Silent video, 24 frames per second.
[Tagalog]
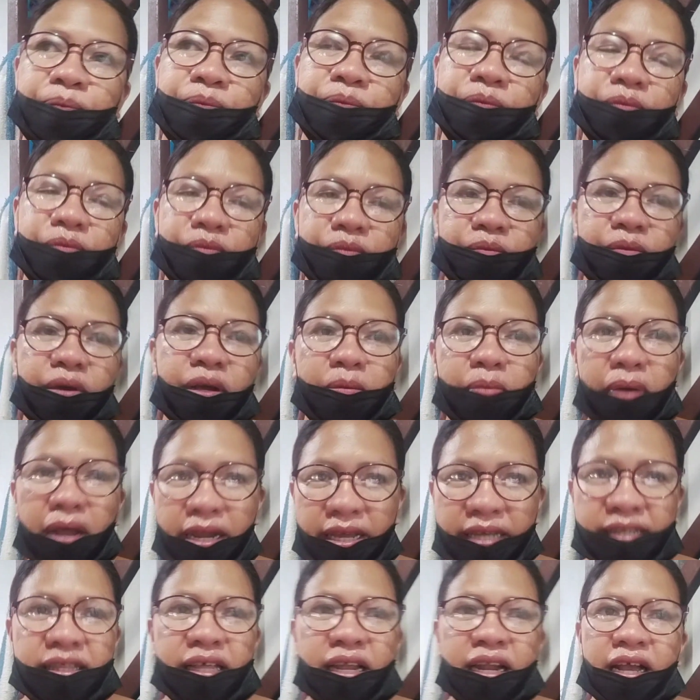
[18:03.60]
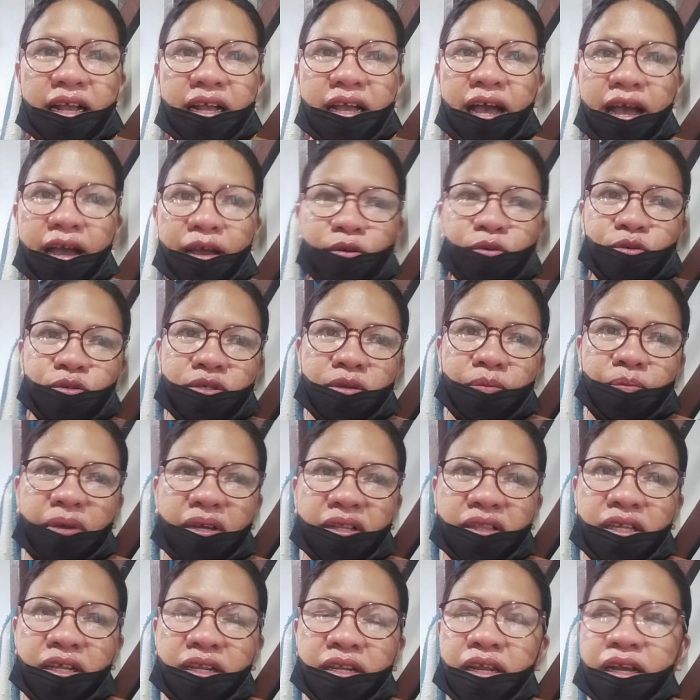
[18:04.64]
magbalik talaga ako sa
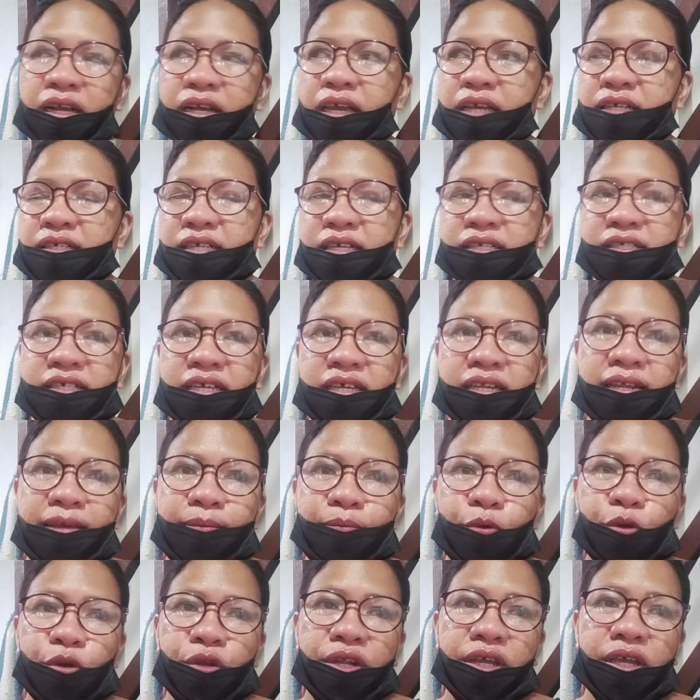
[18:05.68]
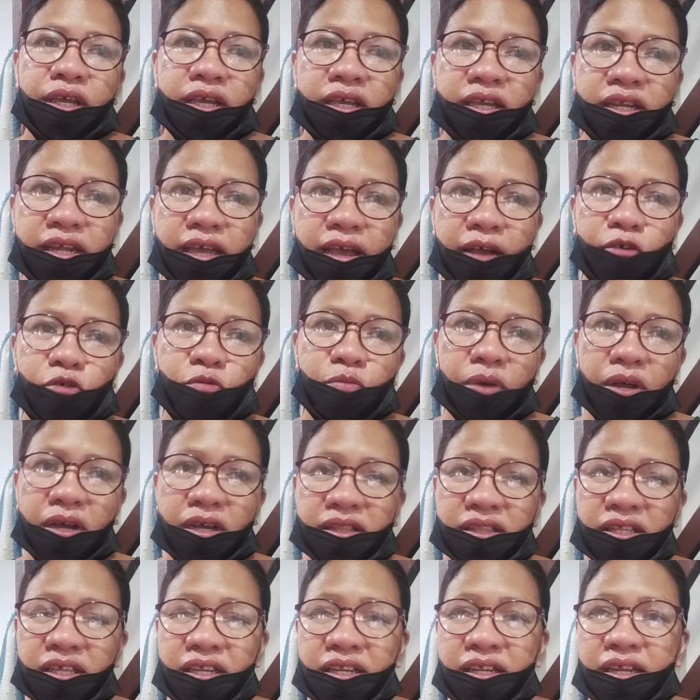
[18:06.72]
pagtinda guys kasi hindi pwedeng hindi ako
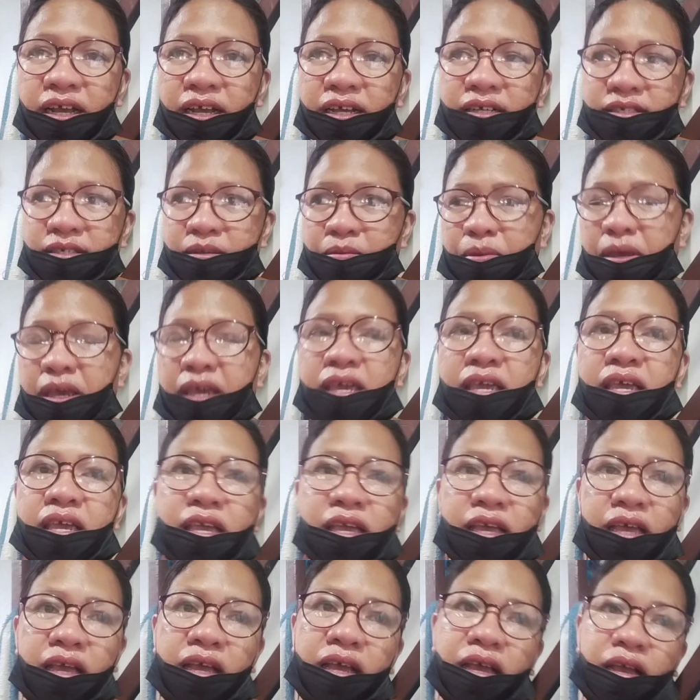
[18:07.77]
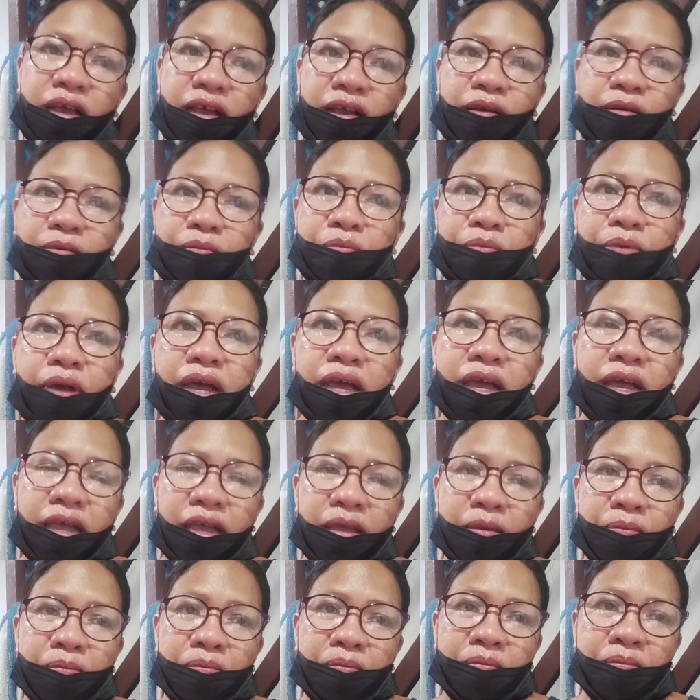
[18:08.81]
makatinda kasi may
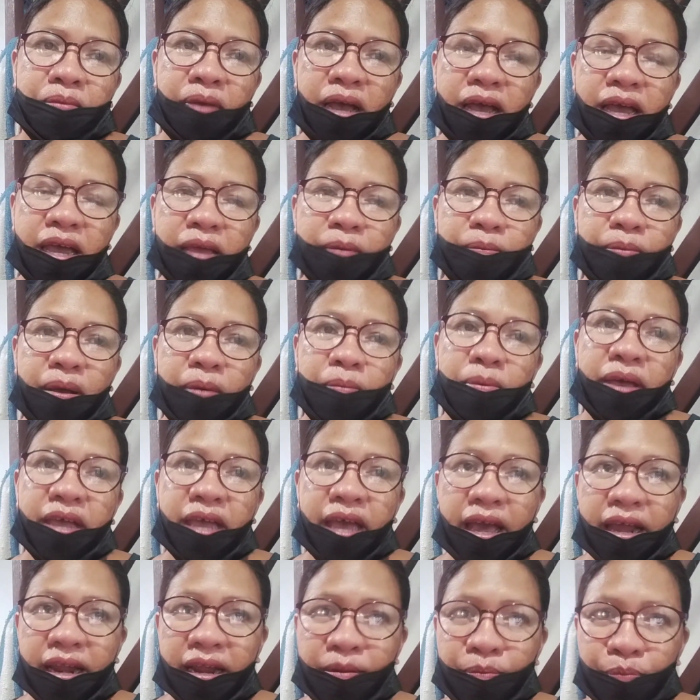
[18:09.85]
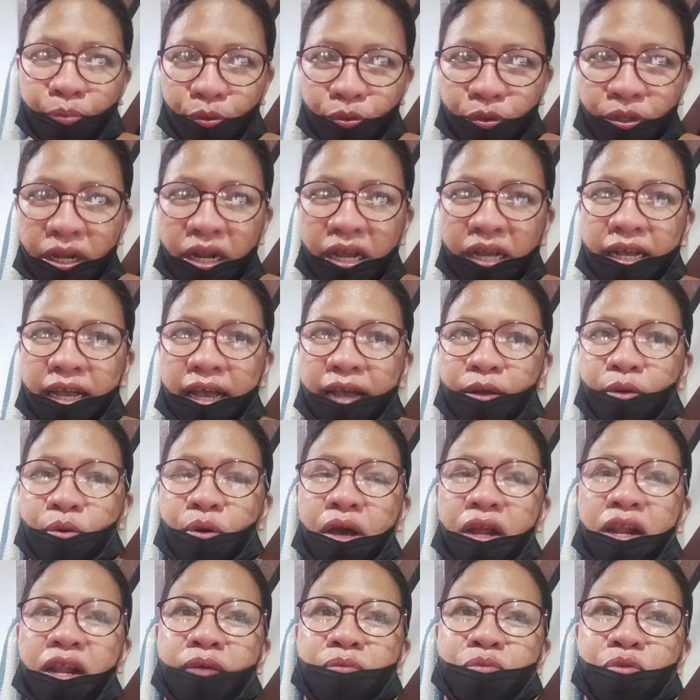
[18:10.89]
may may babayaran po talaga ako
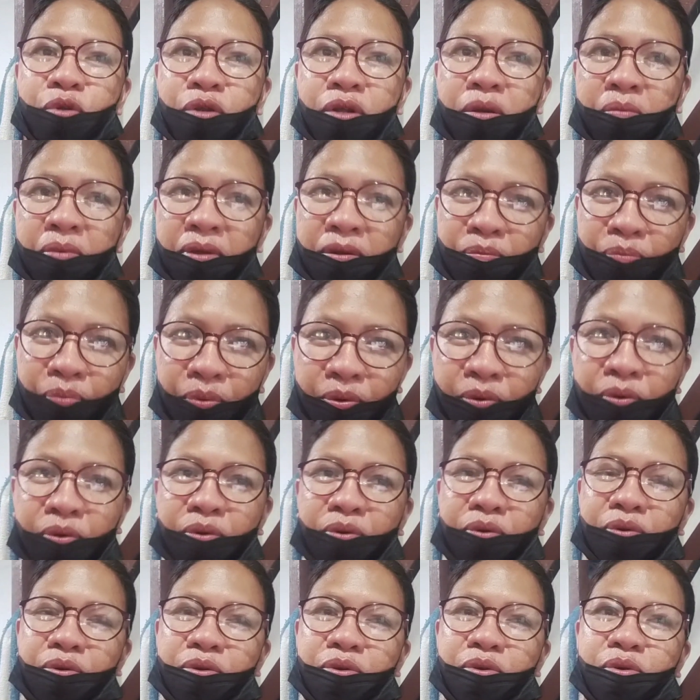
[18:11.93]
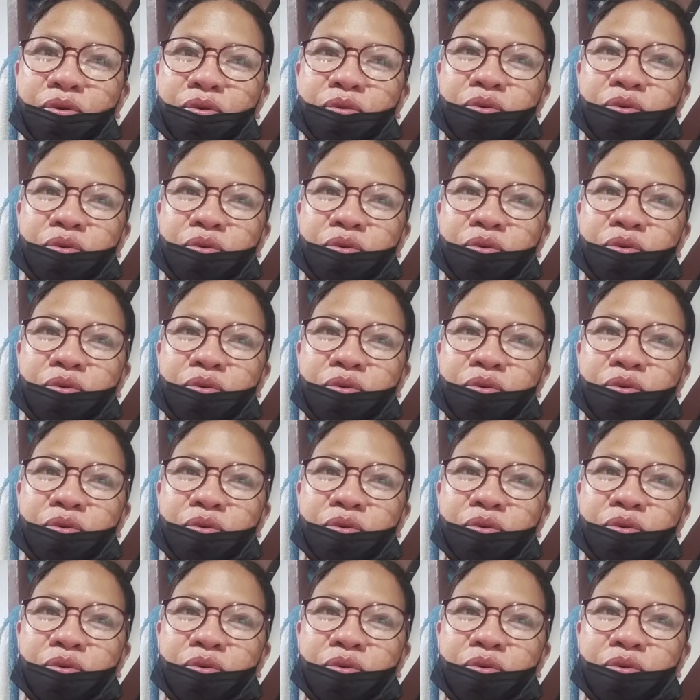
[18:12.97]
alam niyo naman po yung